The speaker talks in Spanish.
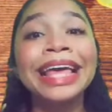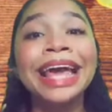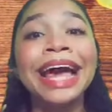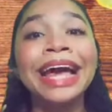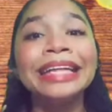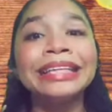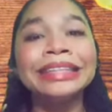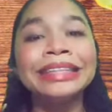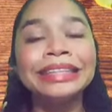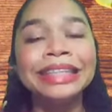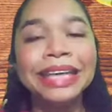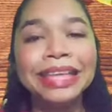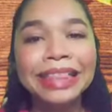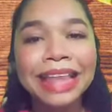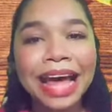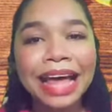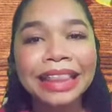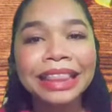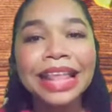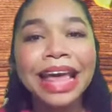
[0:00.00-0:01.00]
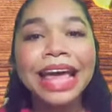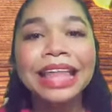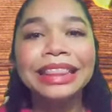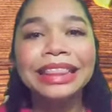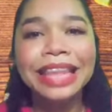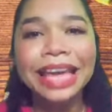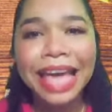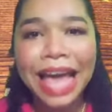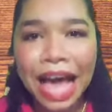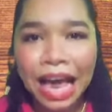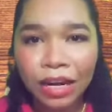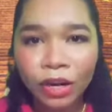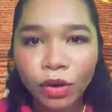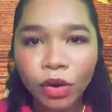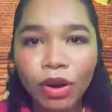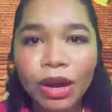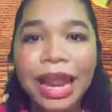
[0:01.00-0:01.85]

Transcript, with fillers: cantidad de algo,